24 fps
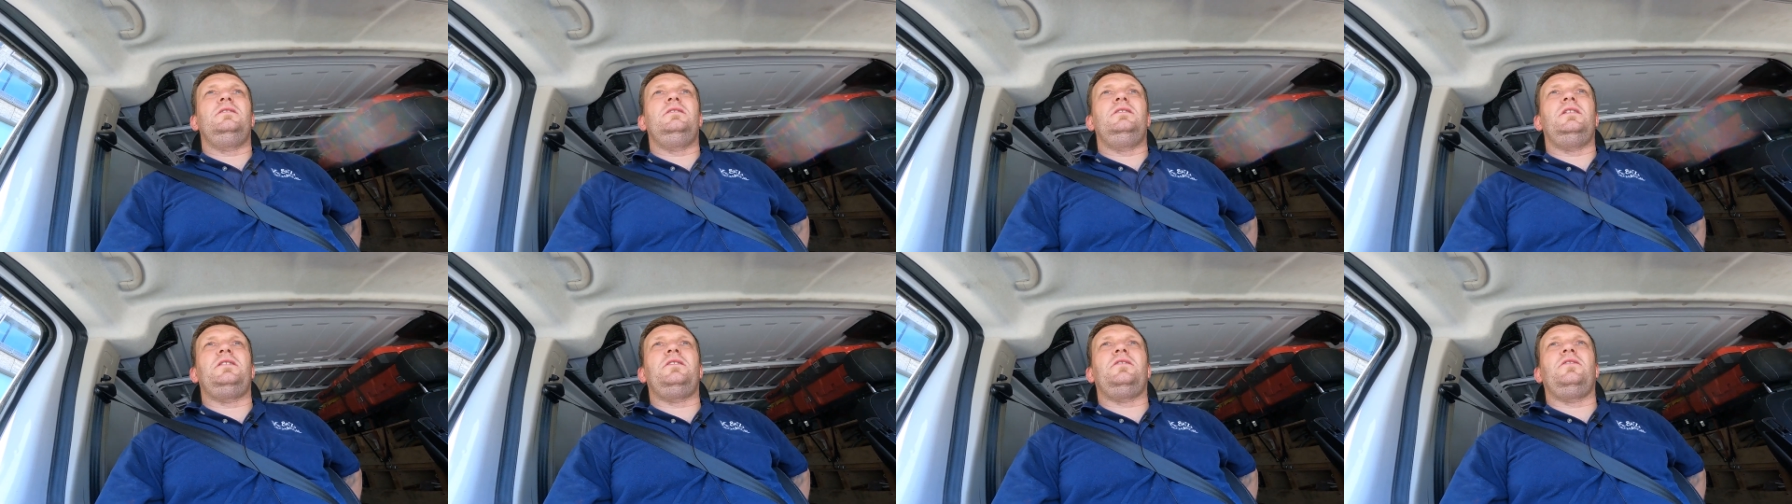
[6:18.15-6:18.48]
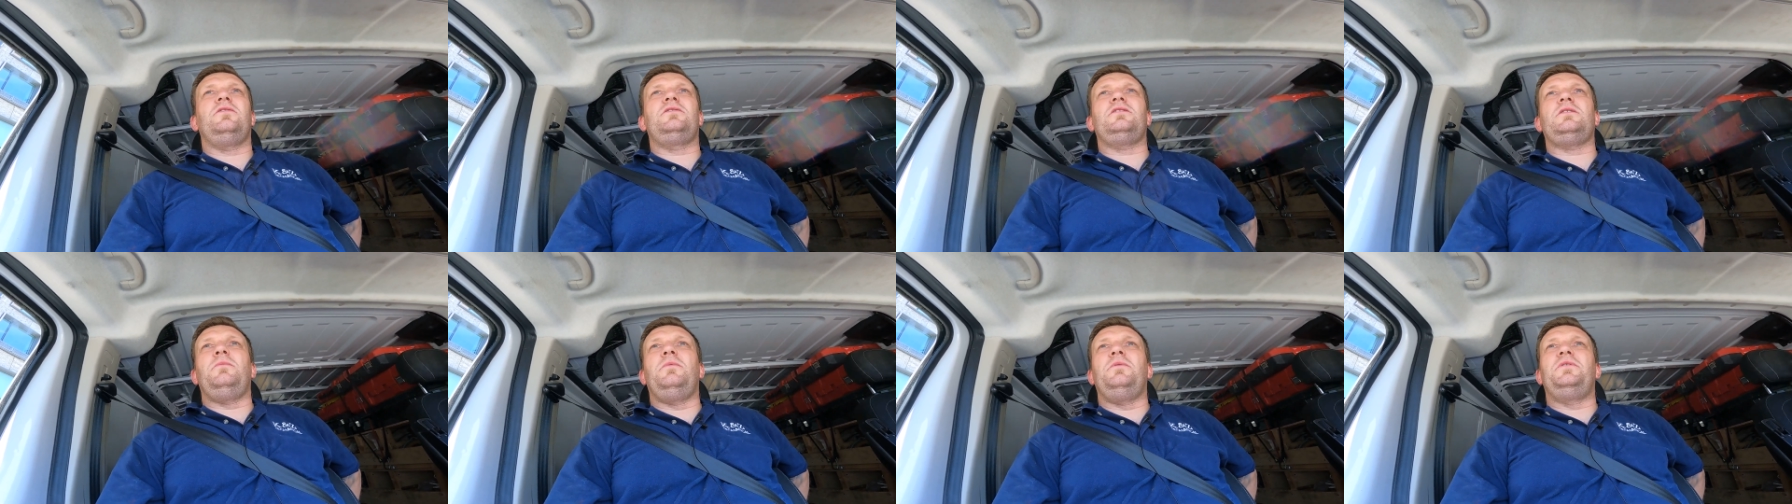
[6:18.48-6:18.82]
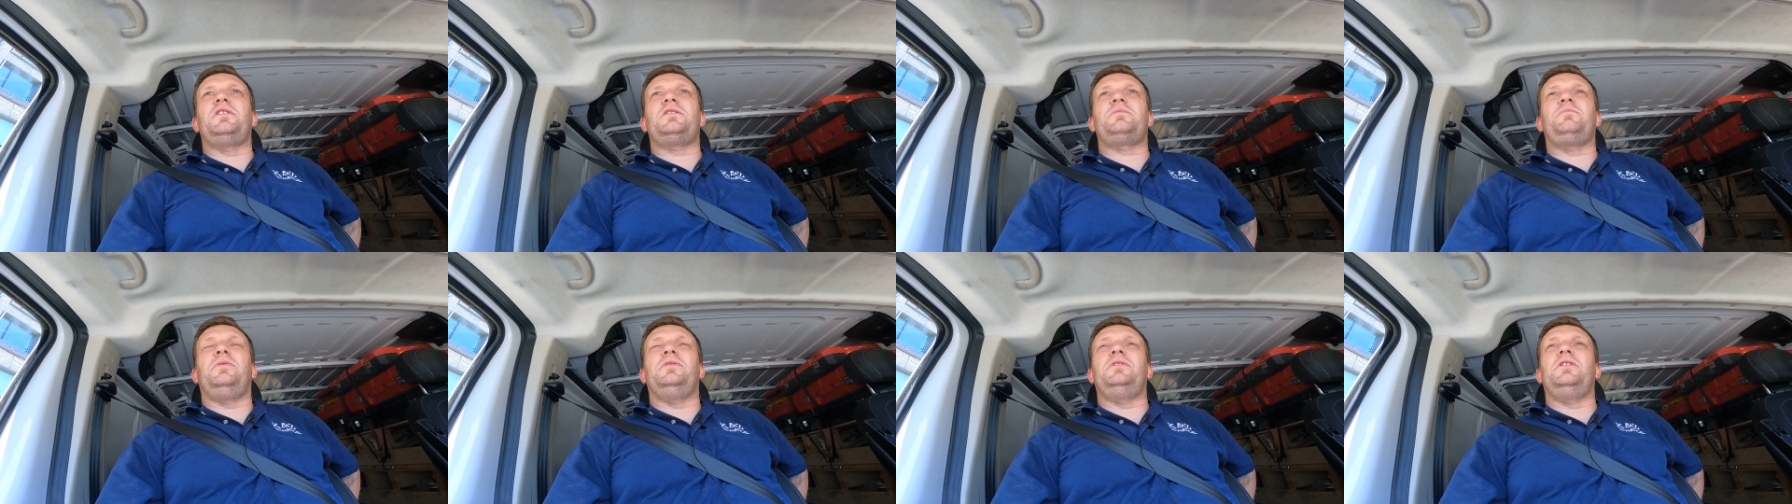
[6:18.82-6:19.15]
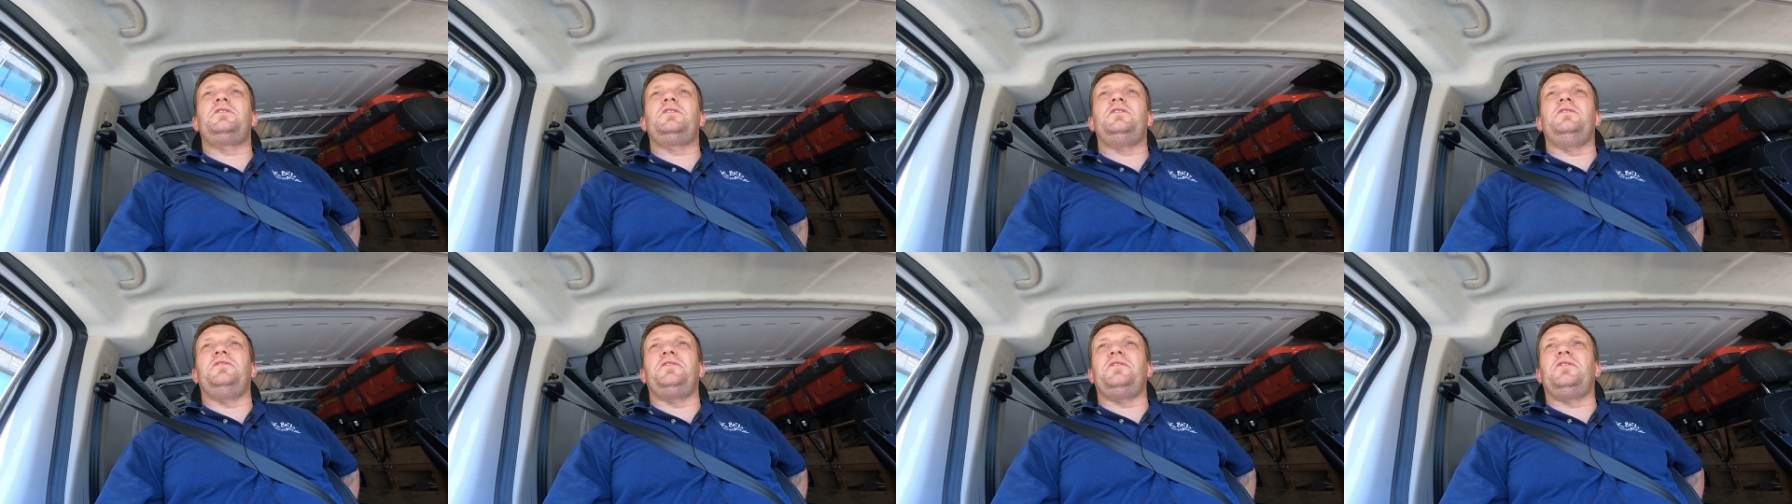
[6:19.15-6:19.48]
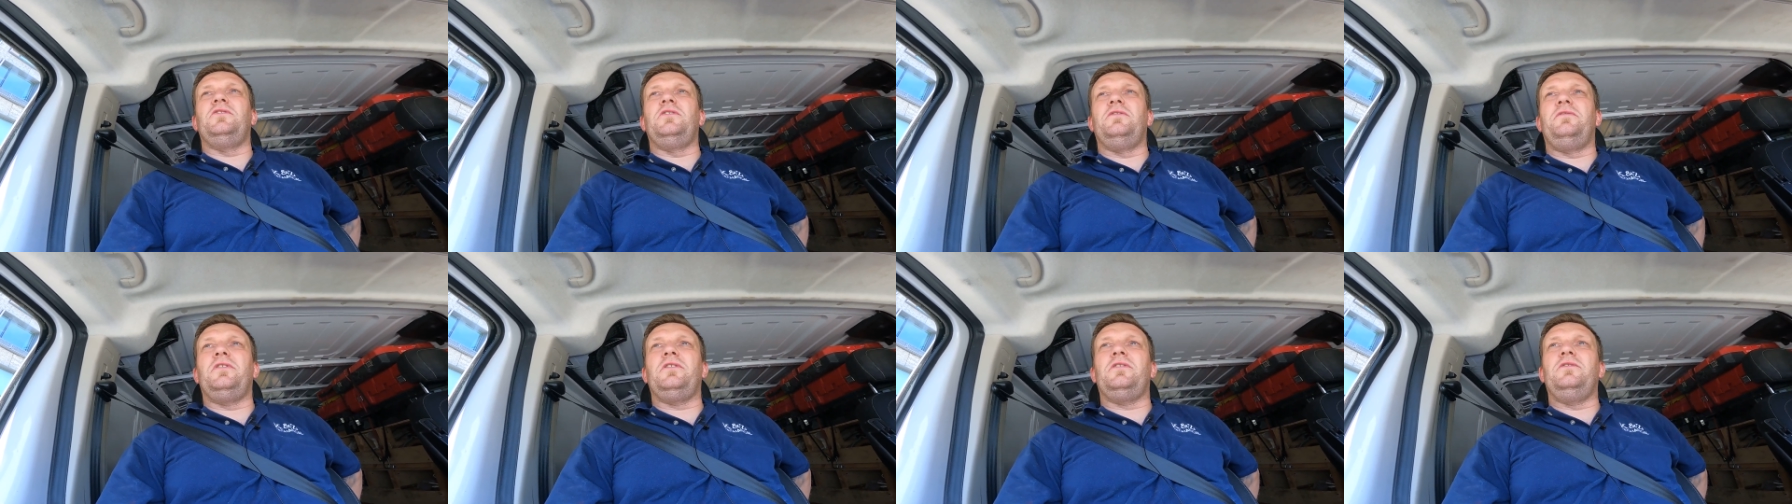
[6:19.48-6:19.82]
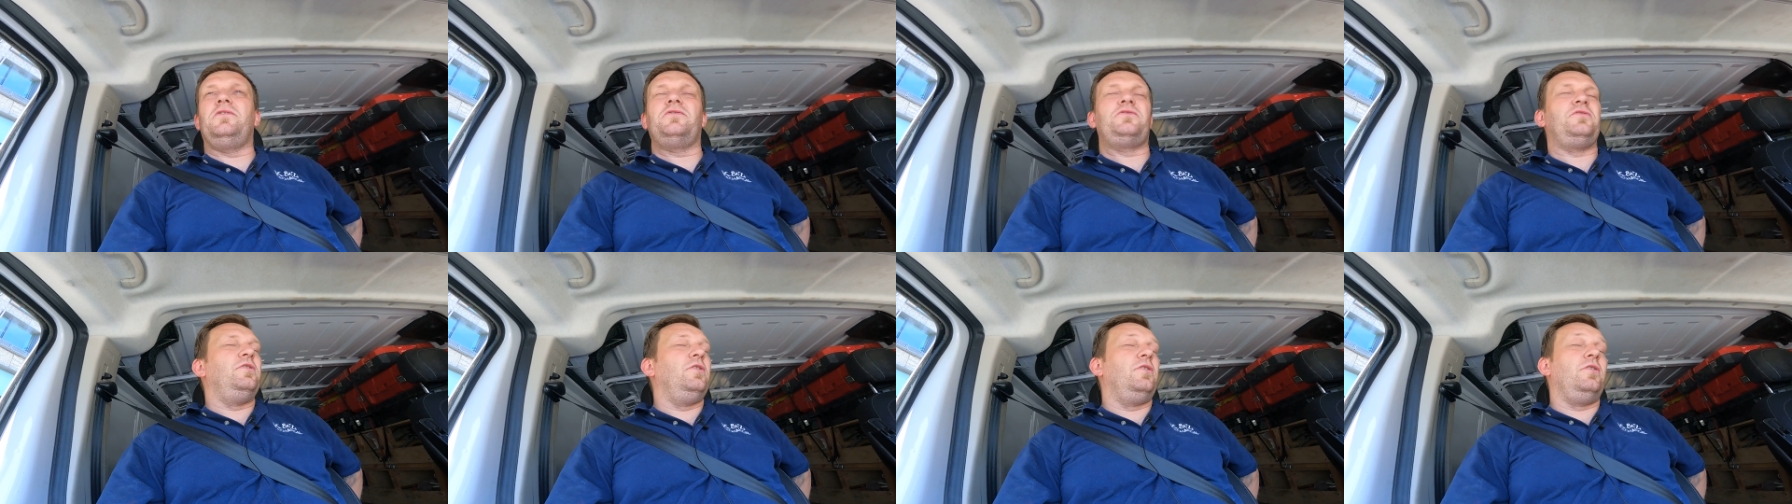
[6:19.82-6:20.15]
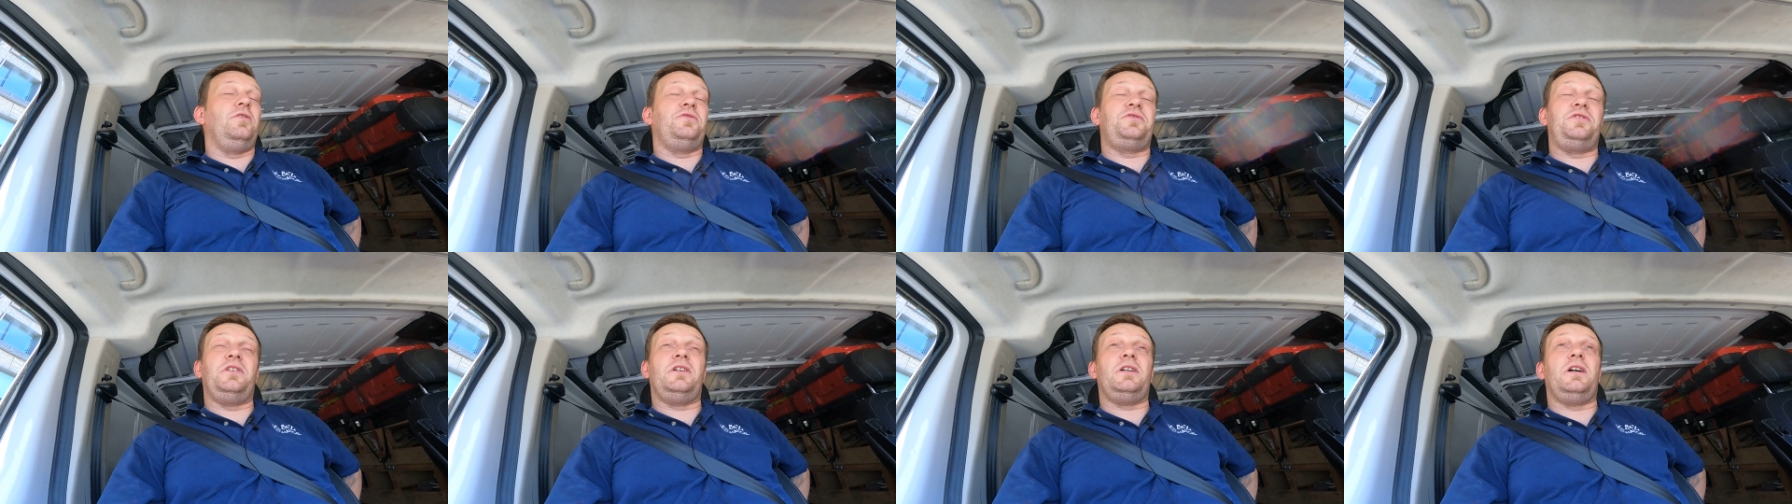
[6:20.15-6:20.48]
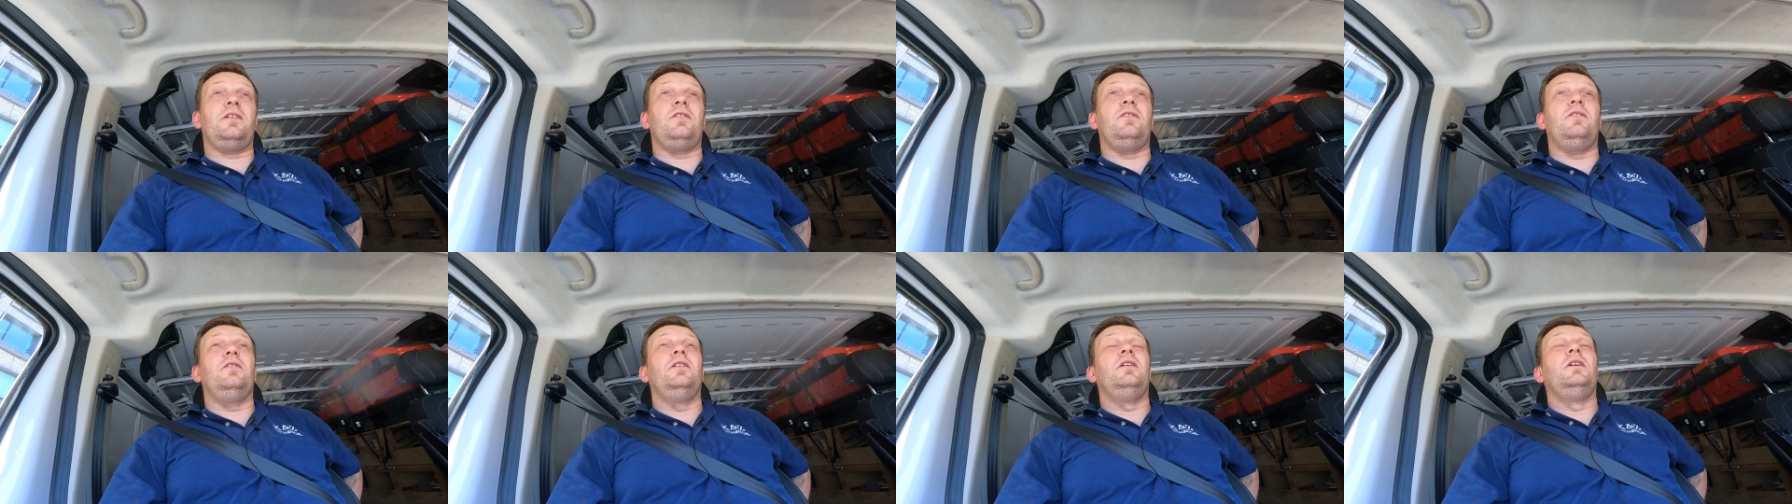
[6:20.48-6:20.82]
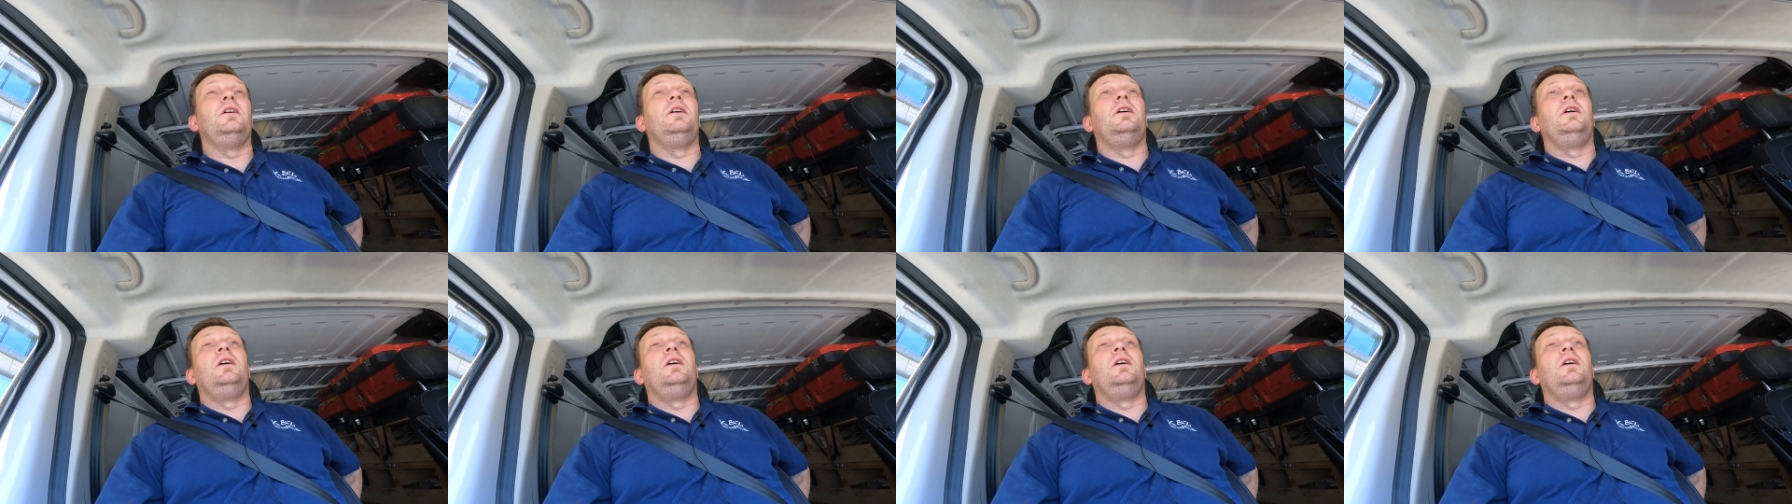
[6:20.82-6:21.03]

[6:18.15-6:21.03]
dlatego chciałbym też podlecieć do, tego nowe, do, do Chicago,